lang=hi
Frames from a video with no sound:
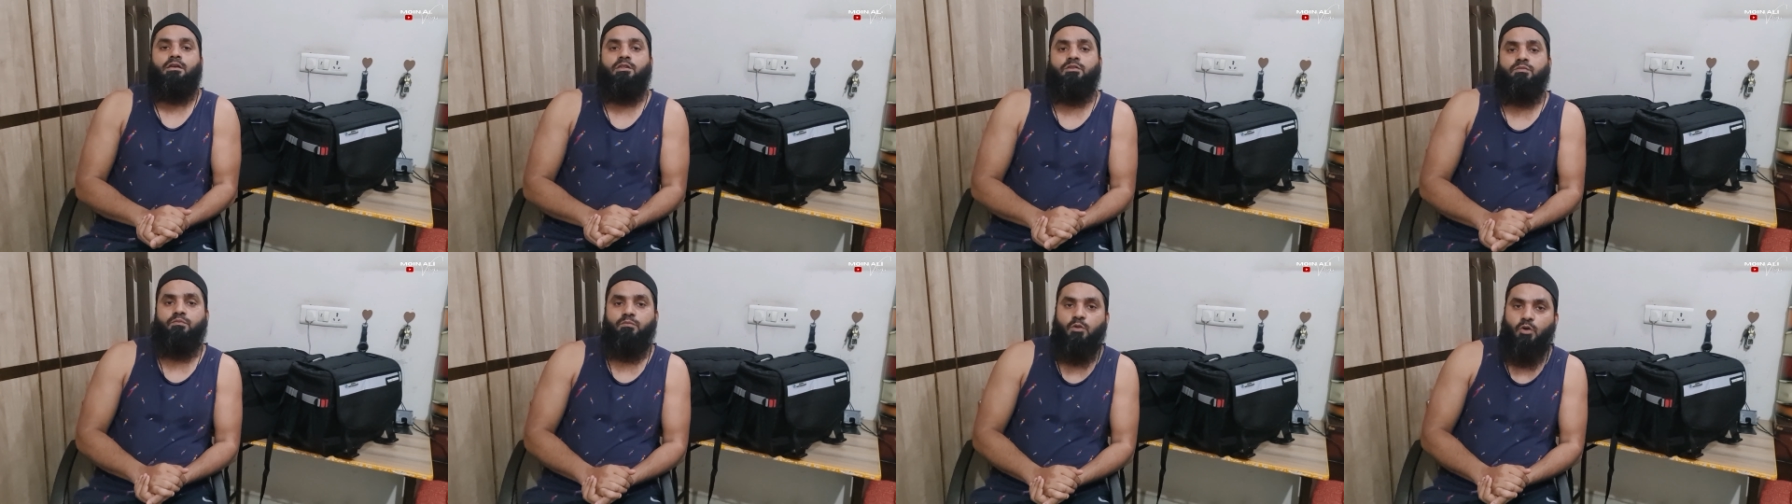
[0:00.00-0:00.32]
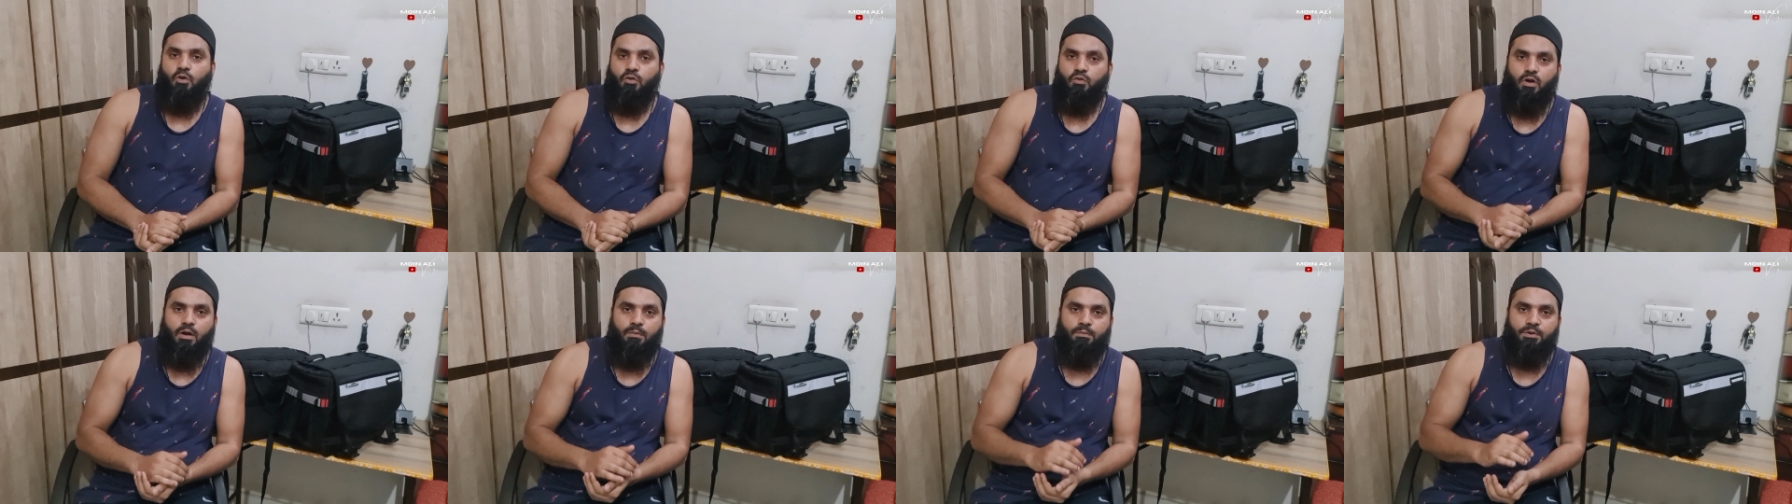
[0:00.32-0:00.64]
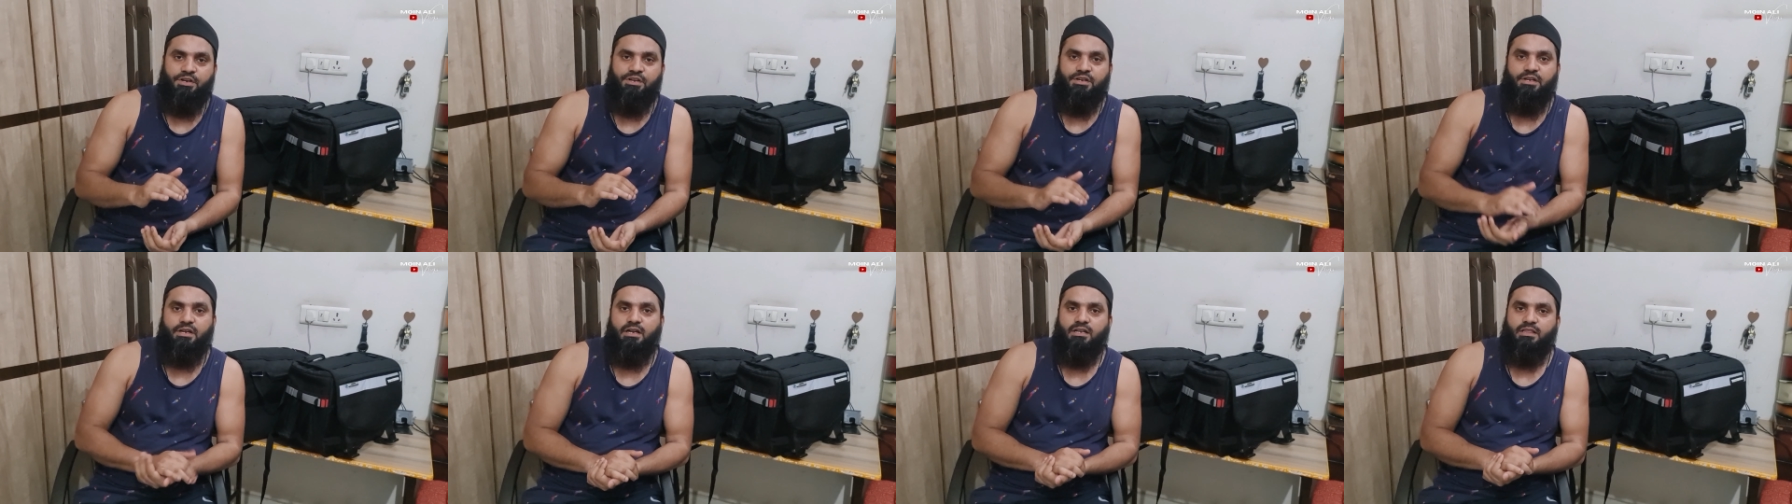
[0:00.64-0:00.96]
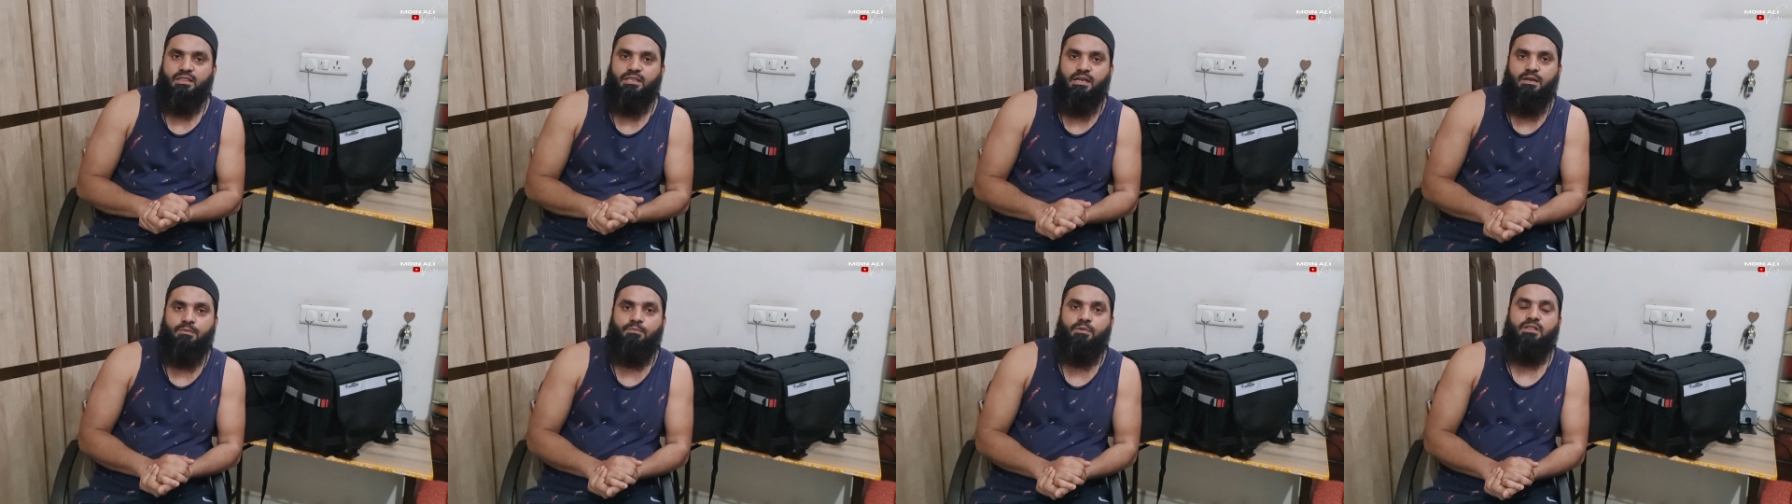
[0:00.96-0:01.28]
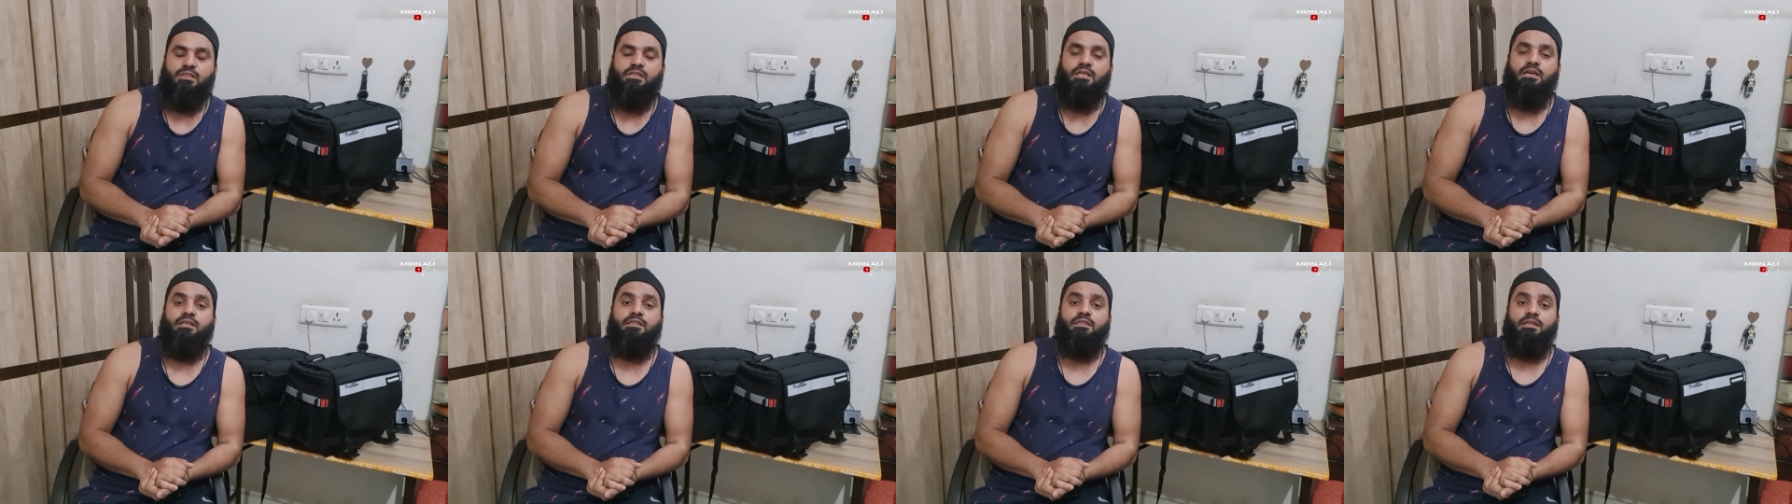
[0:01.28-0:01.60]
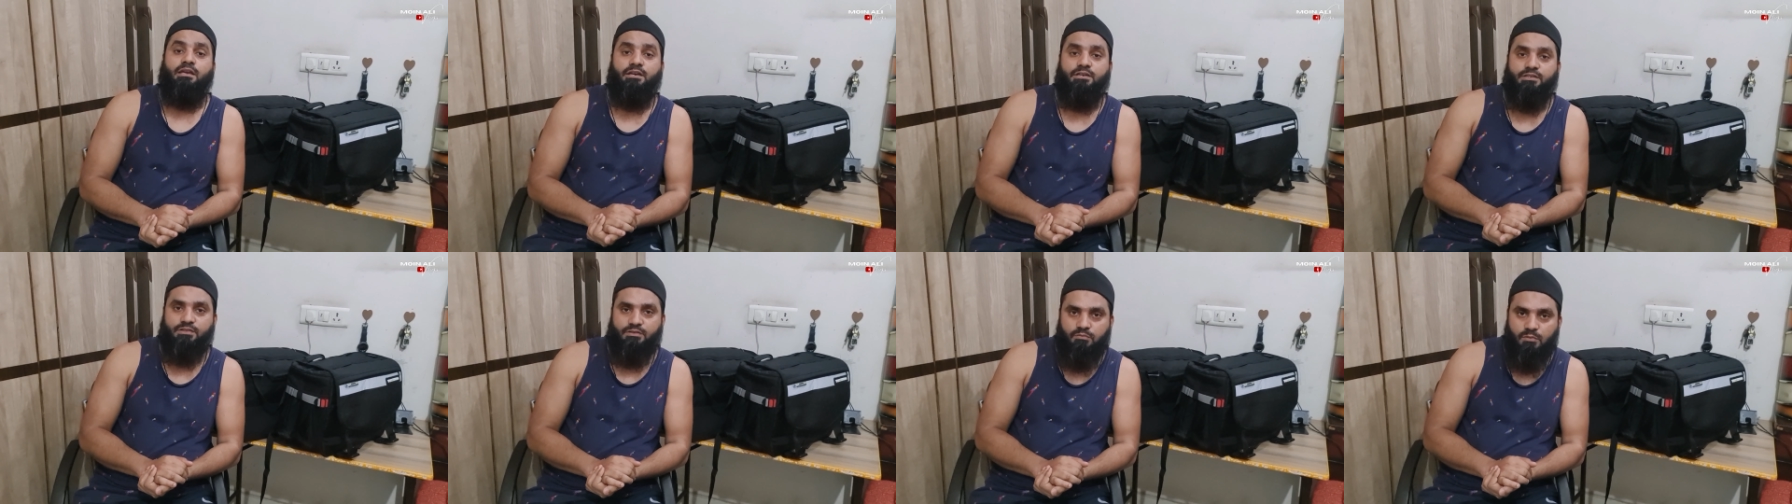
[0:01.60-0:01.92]
इस ब्लॉग को अब करते हैं मिलते हैं
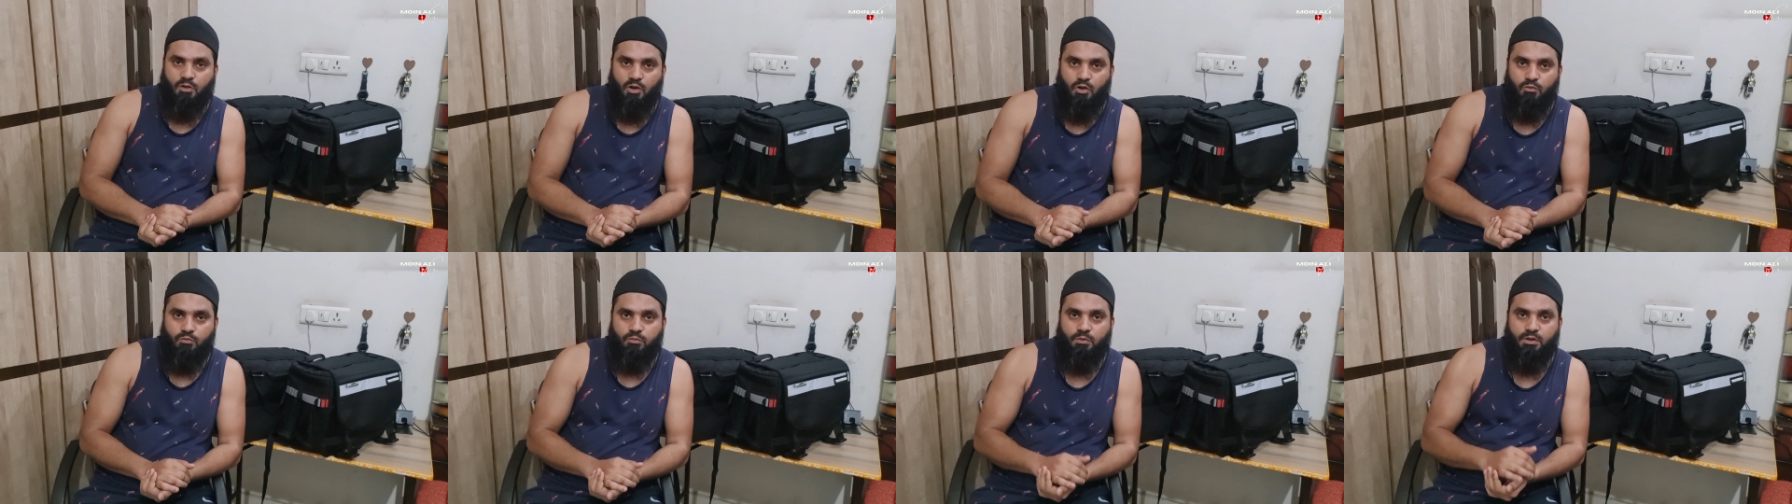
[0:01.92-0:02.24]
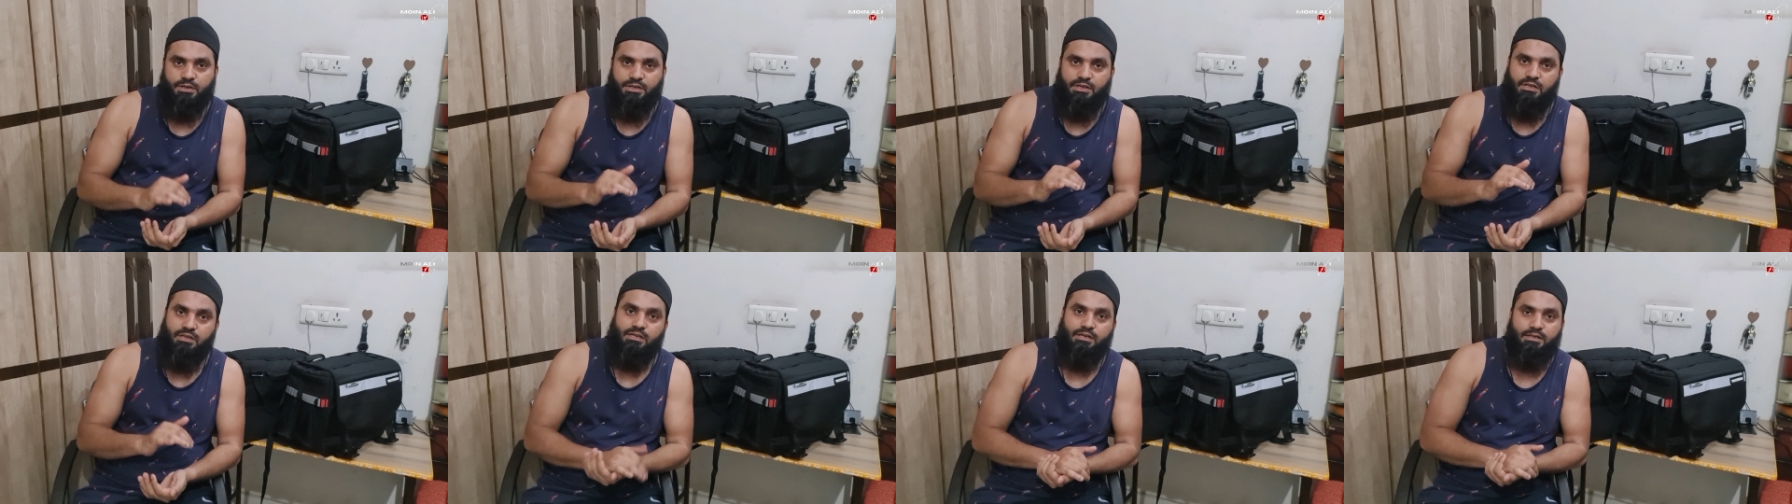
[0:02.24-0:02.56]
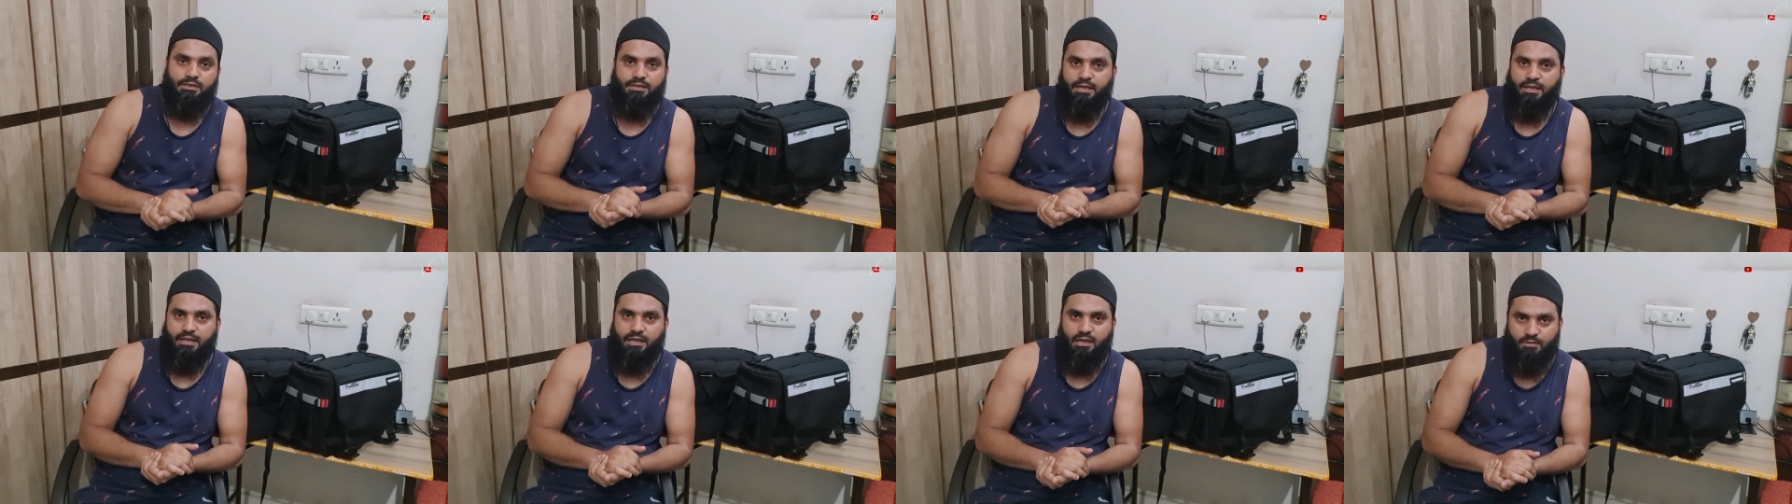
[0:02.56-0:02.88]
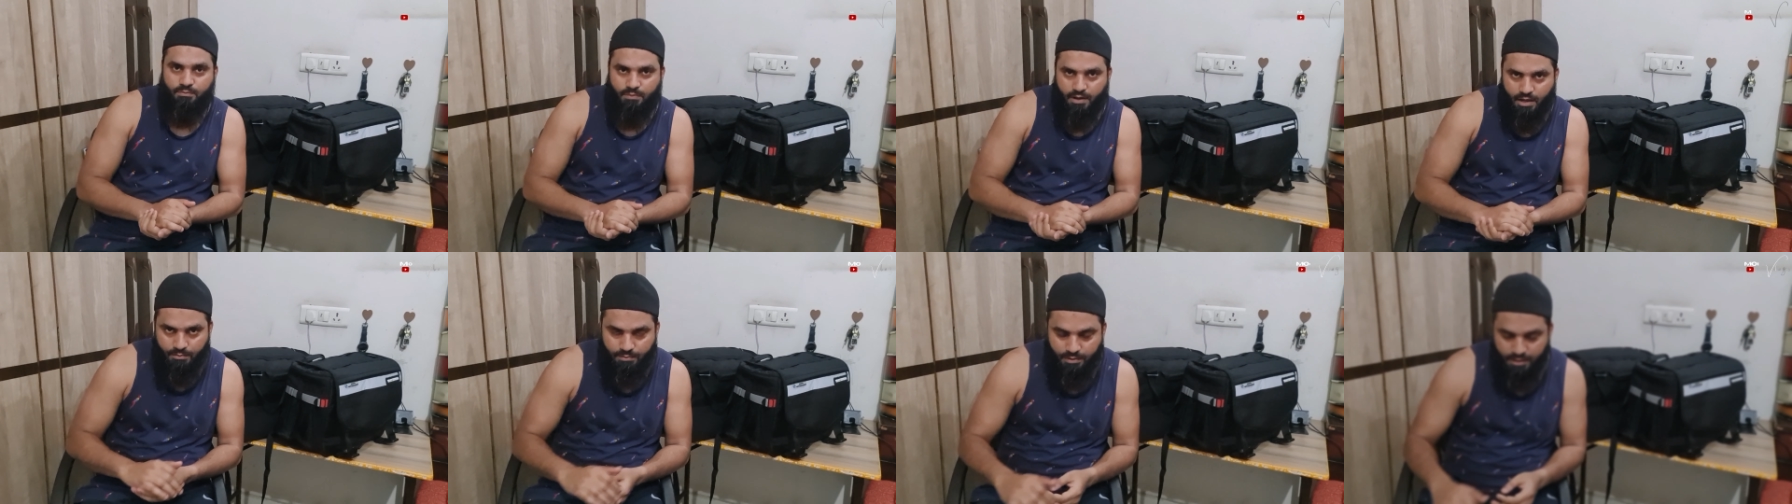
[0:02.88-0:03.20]
नेक्स्ट ब्लॉग में टिल टेक केयर